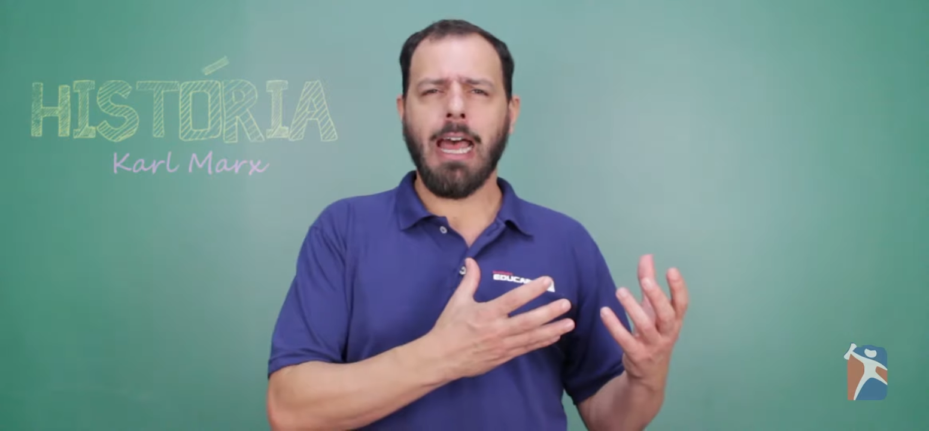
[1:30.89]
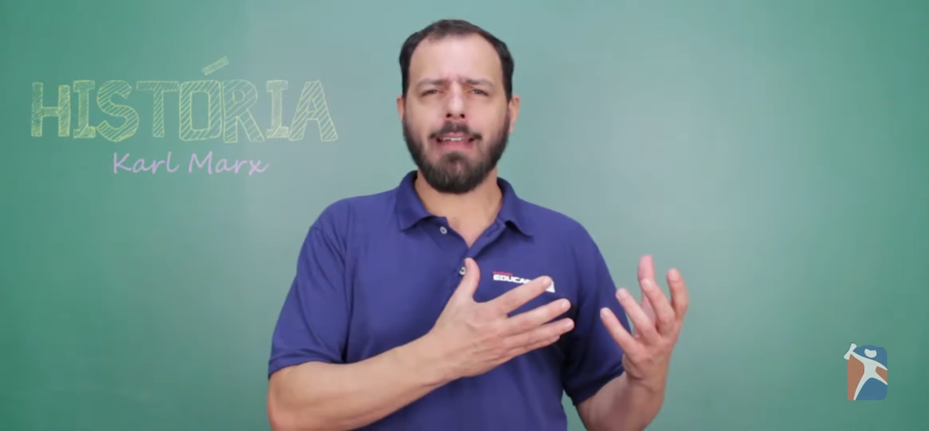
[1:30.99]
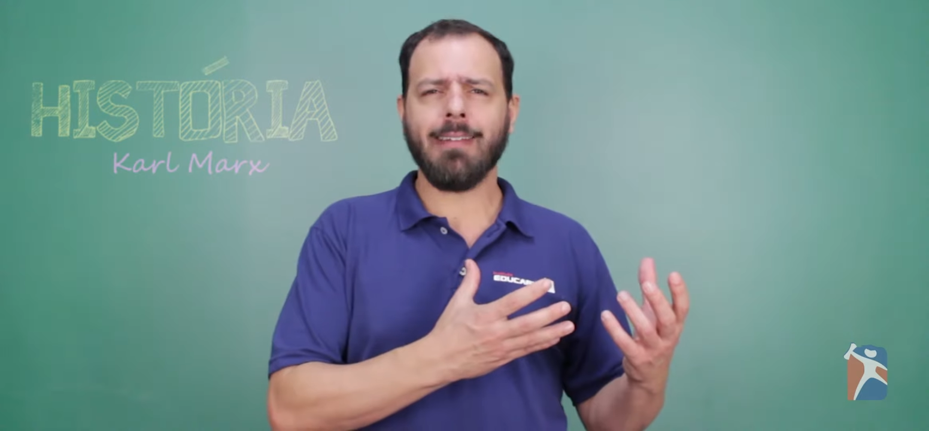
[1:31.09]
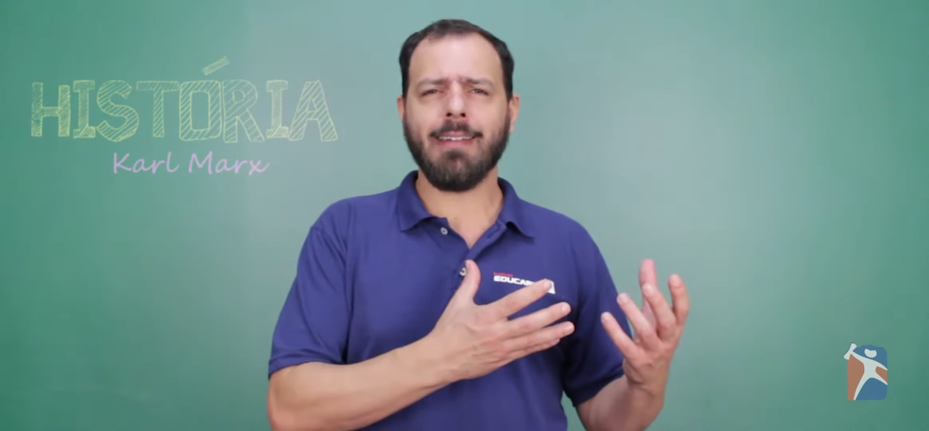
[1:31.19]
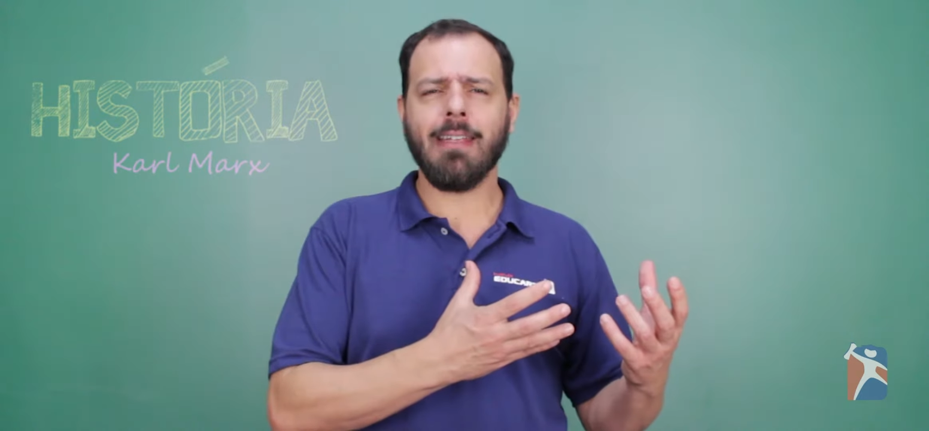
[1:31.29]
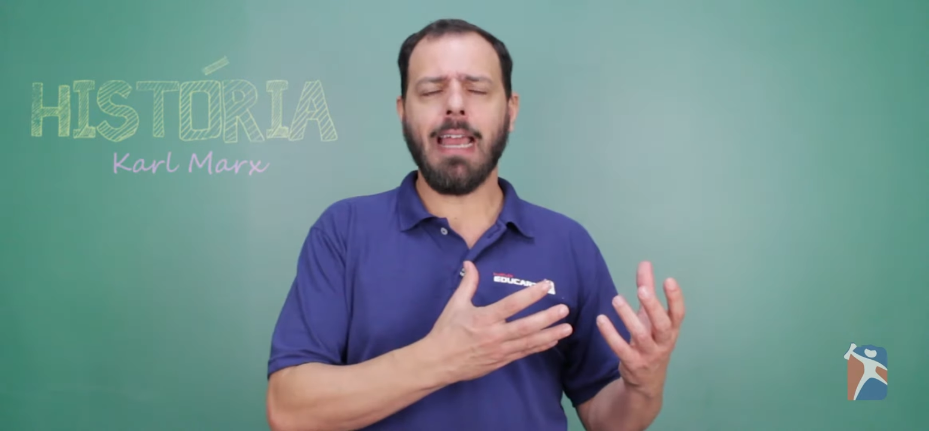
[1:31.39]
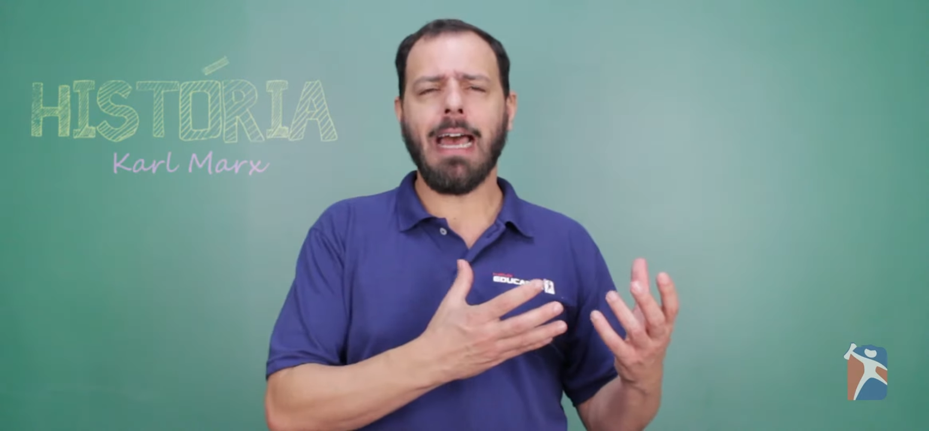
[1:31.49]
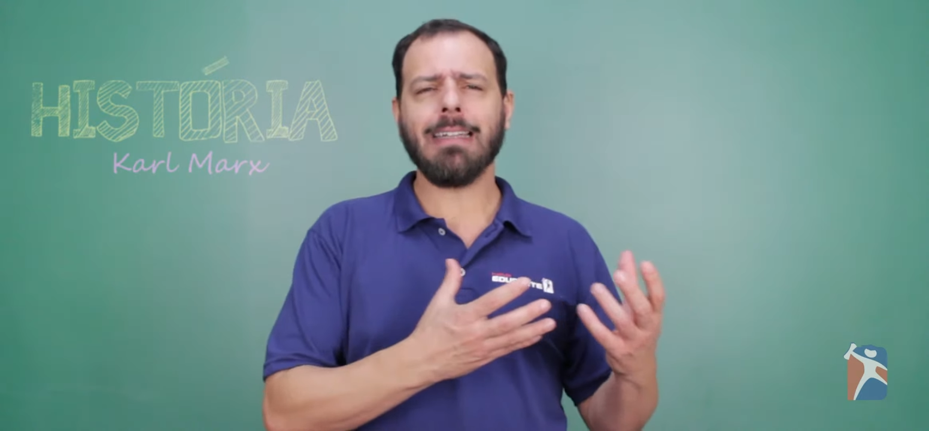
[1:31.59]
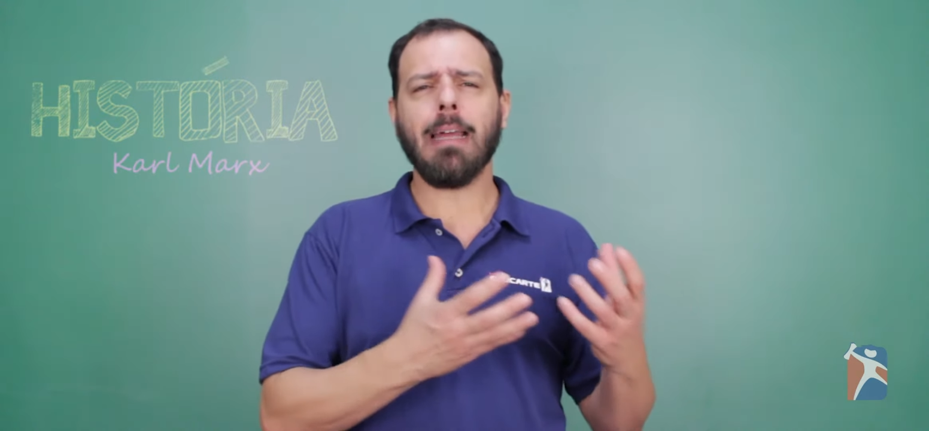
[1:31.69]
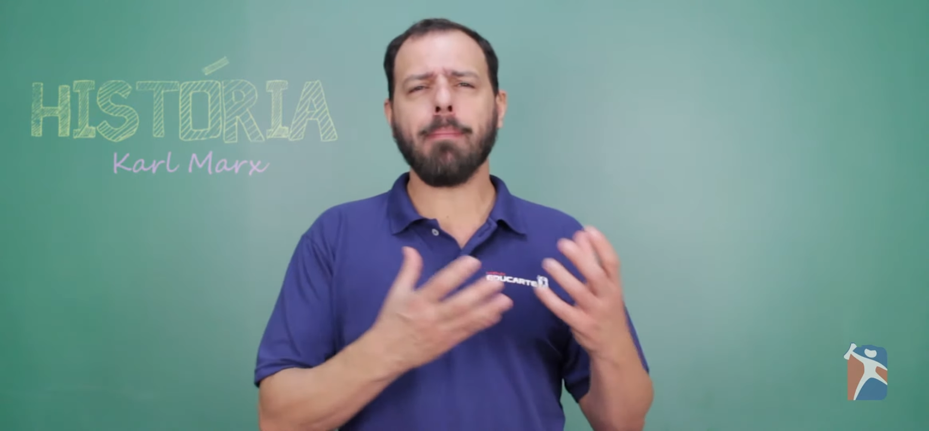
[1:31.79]
a se
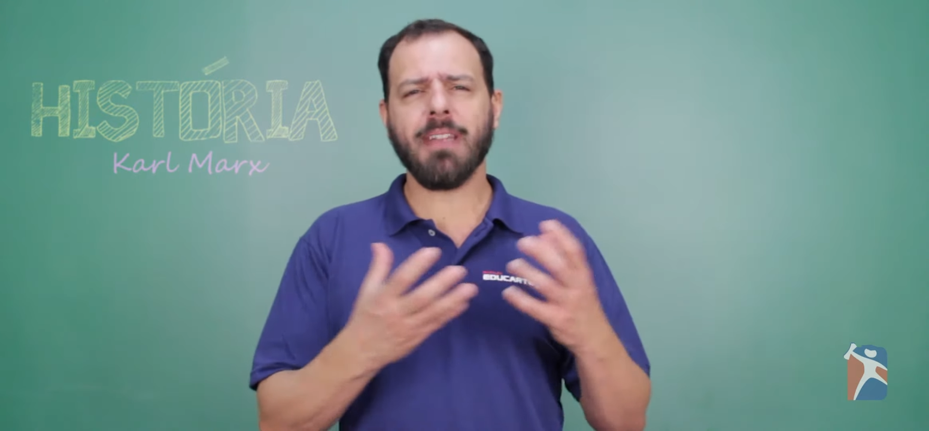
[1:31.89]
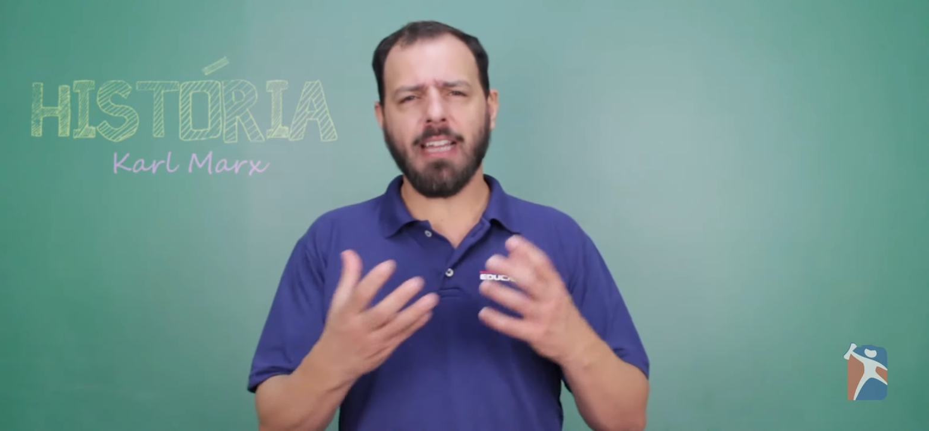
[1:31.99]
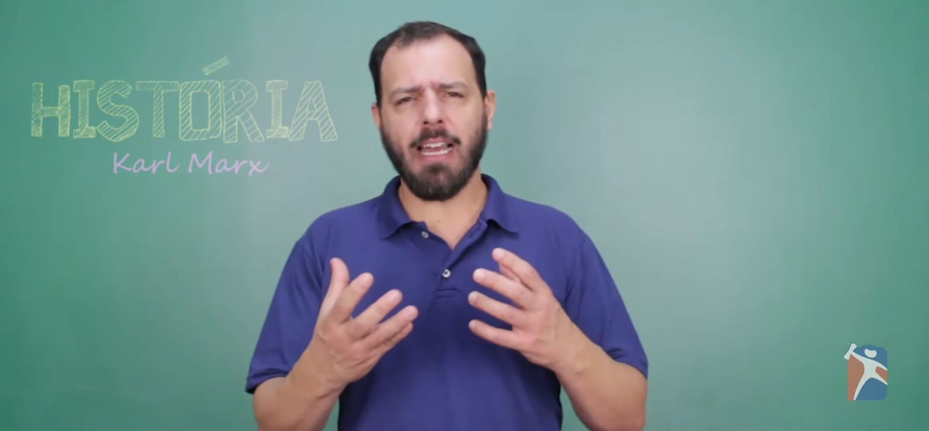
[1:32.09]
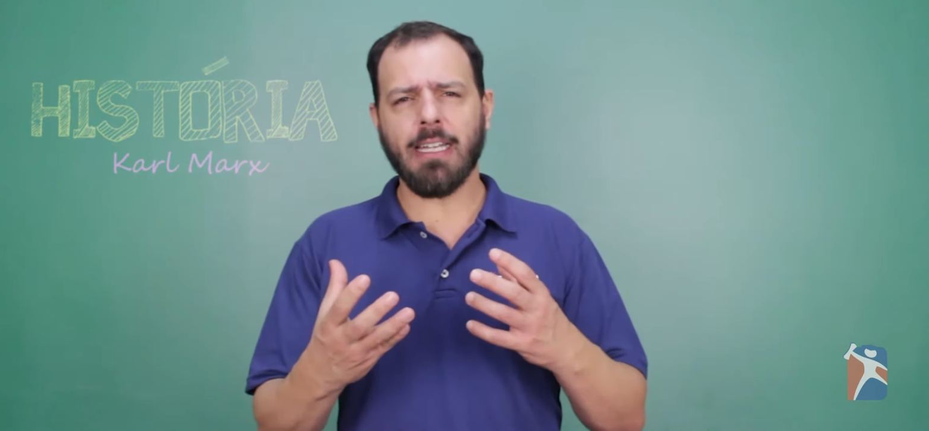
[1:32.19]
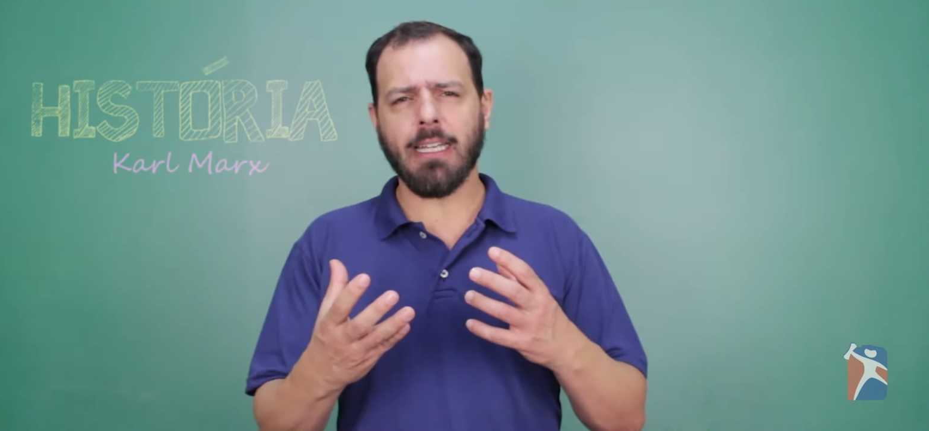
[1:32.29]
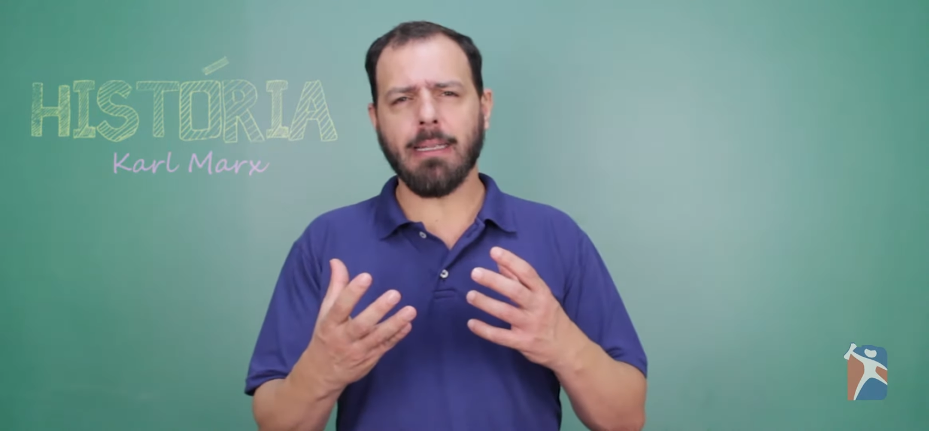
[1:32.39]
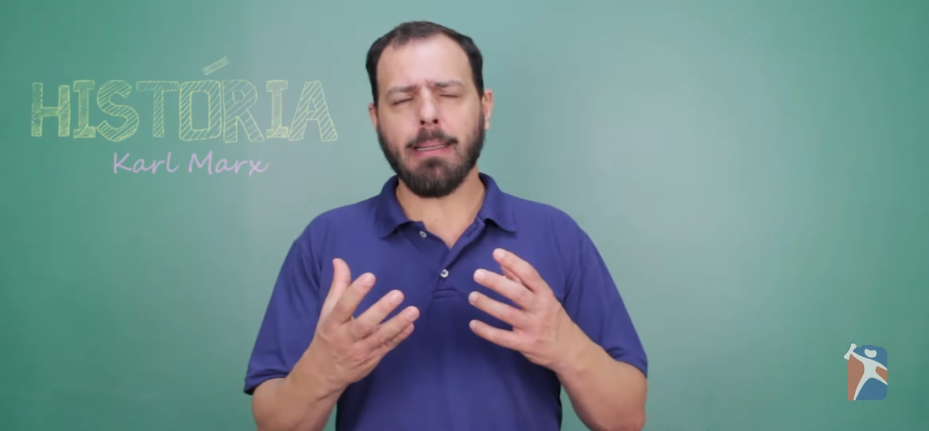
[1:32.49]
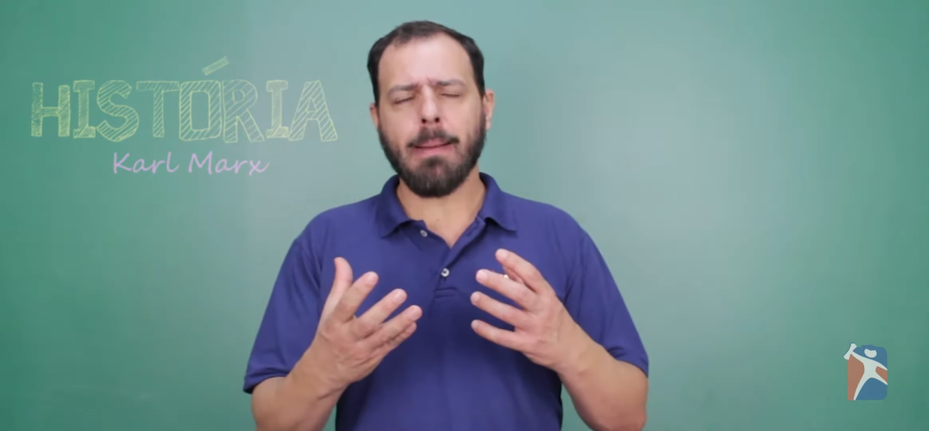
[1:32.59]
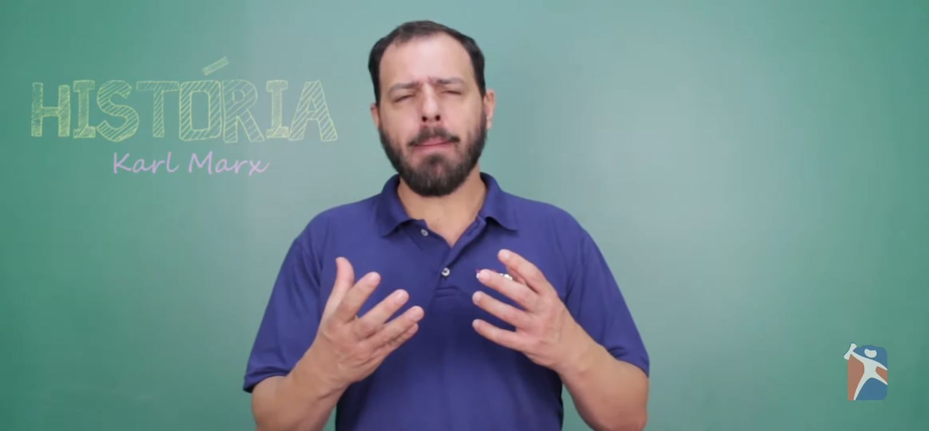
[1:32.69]
adaptarem